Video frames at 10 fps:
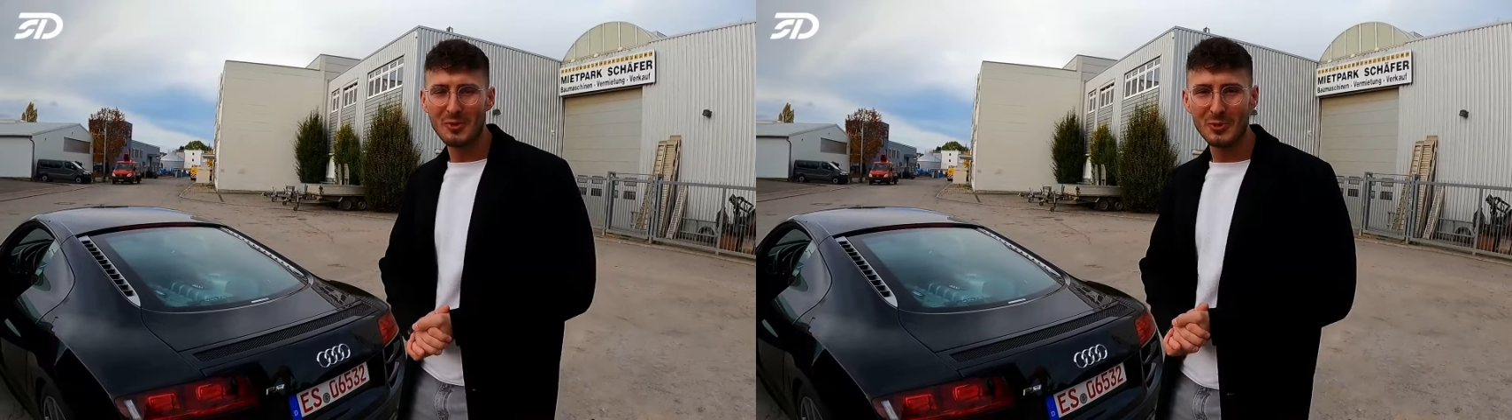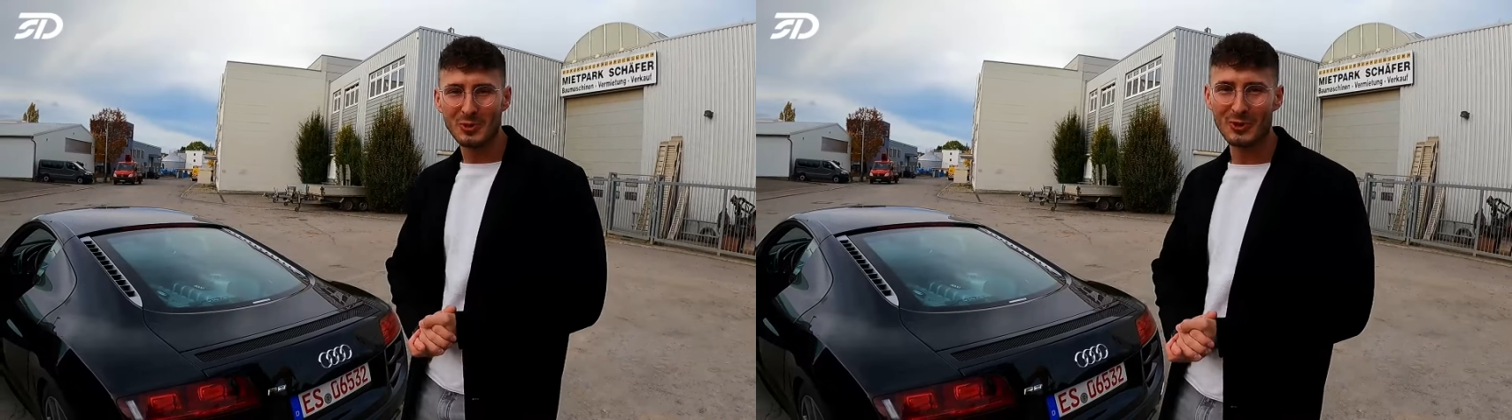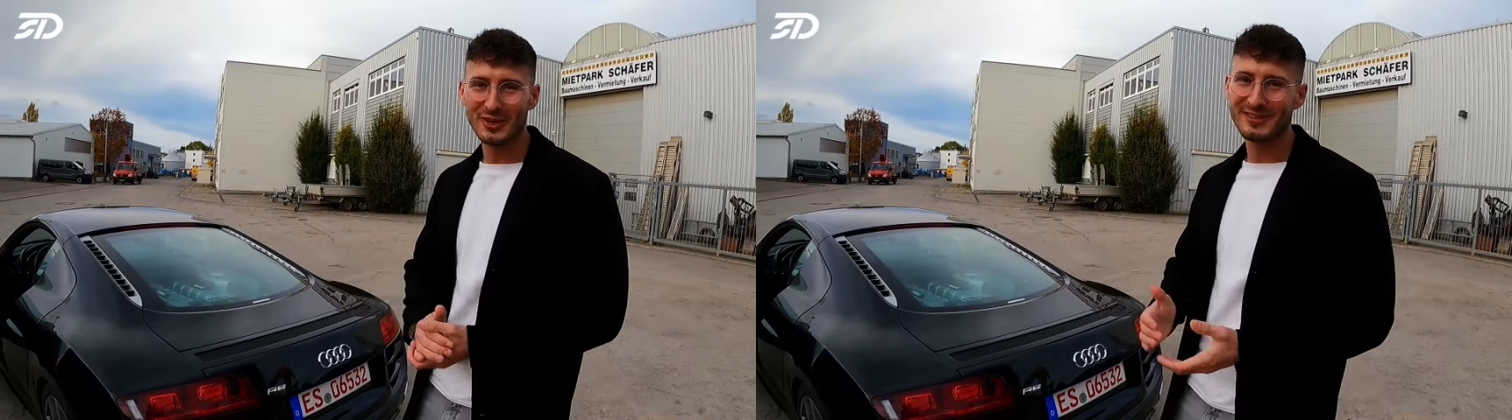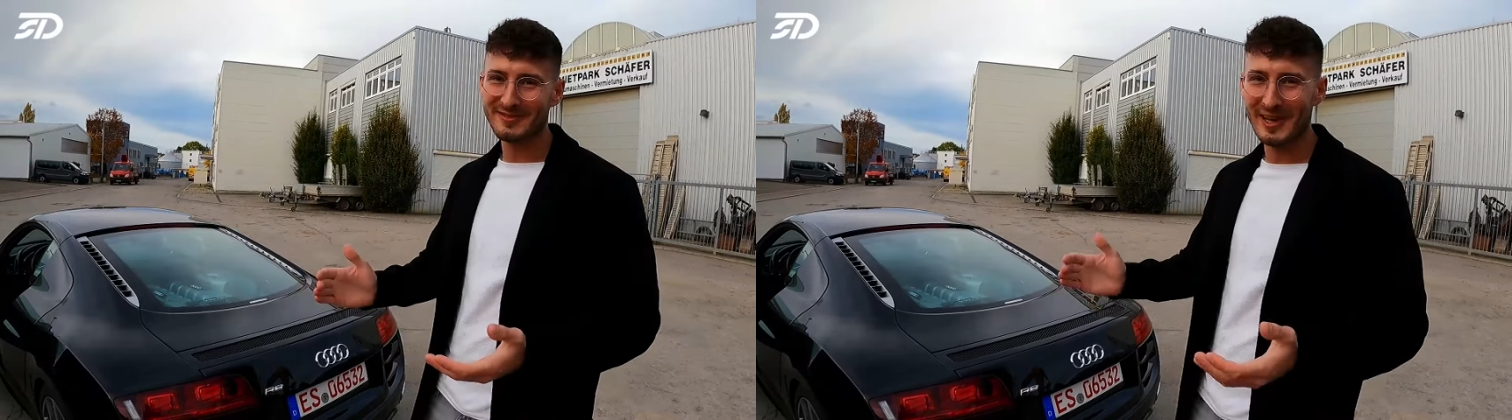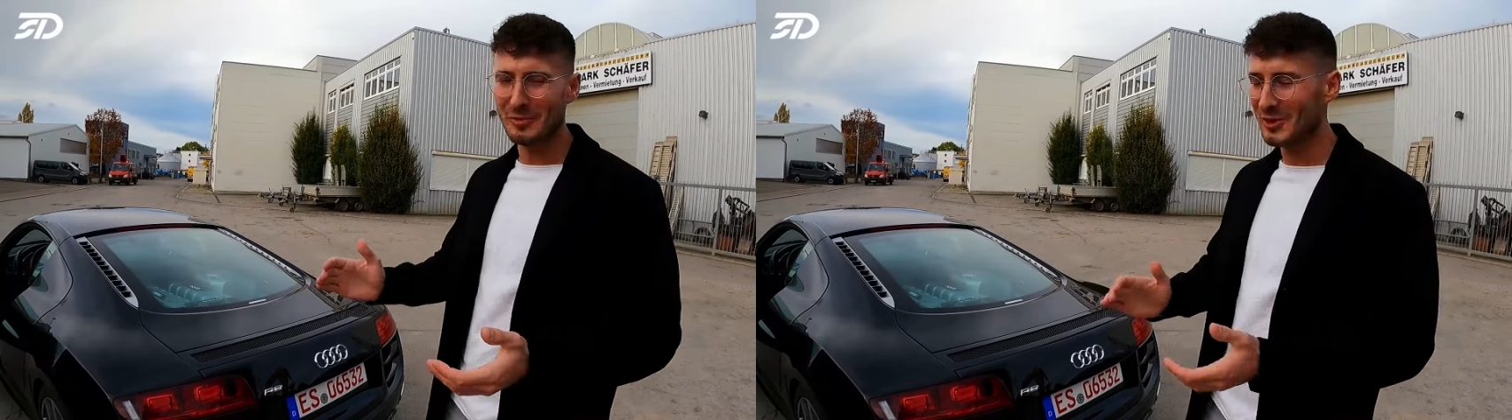Saugmotor,
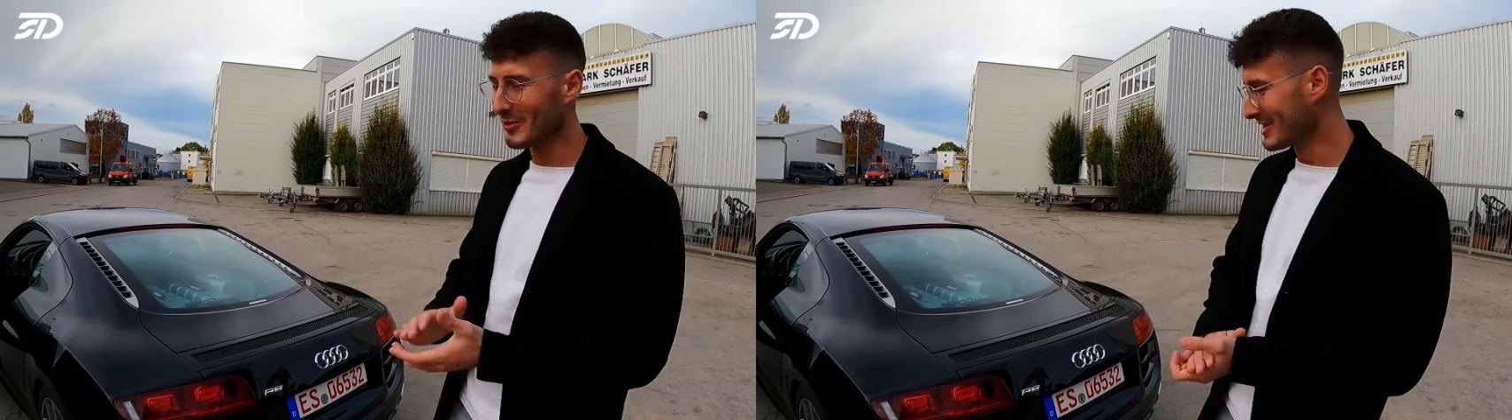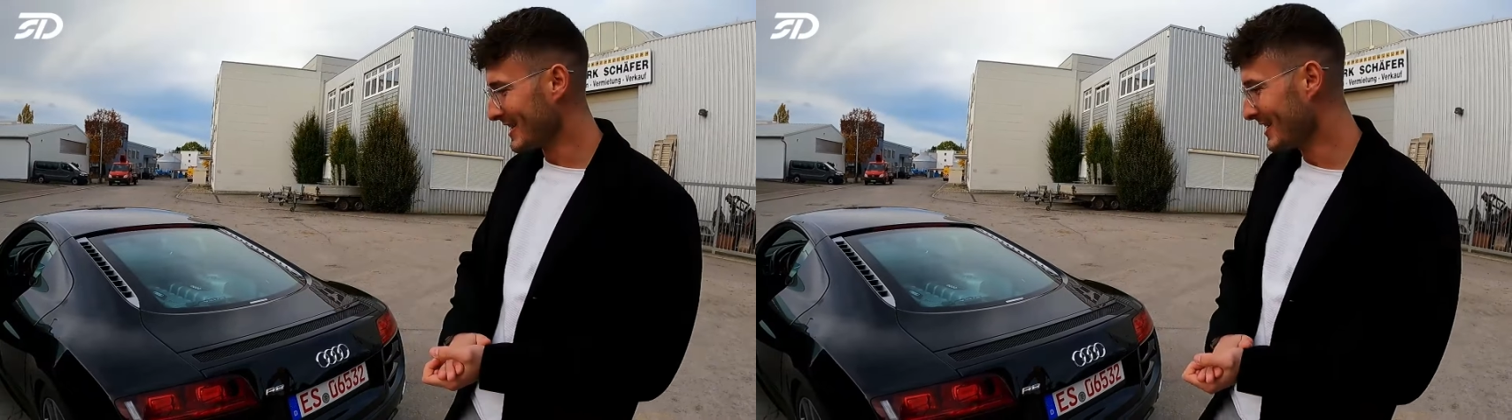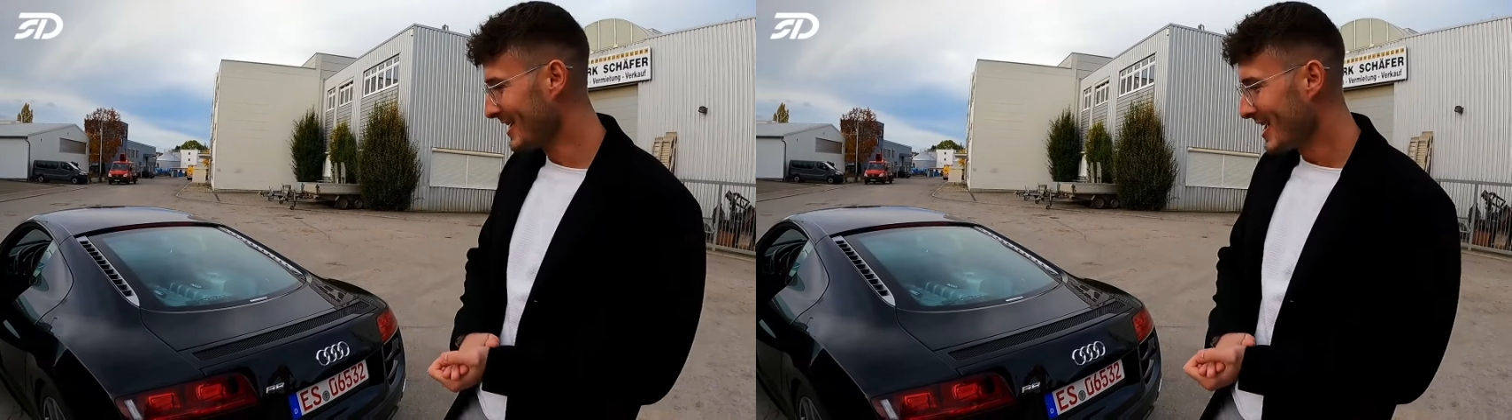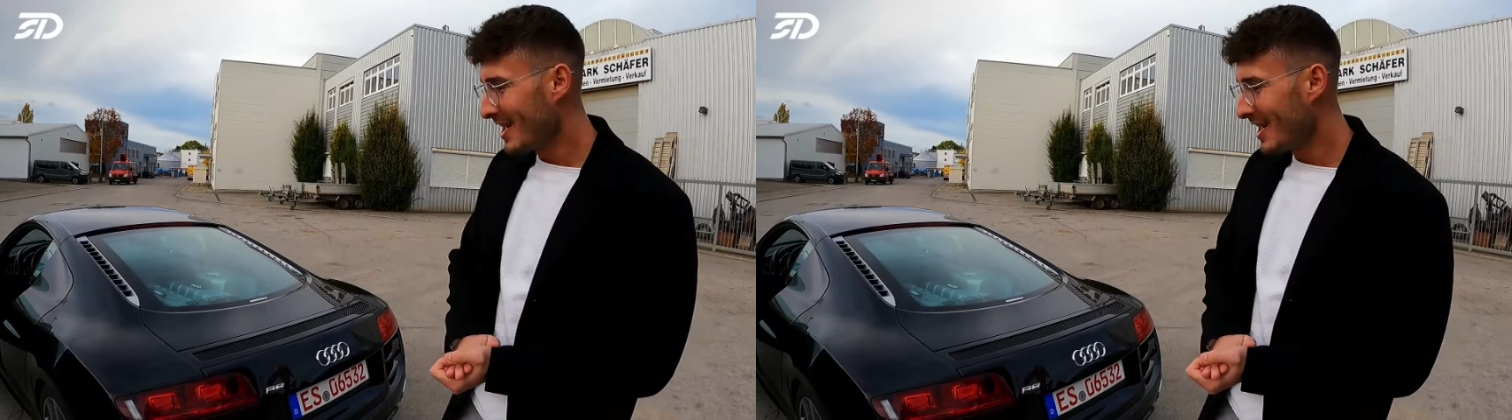da muss was gehen.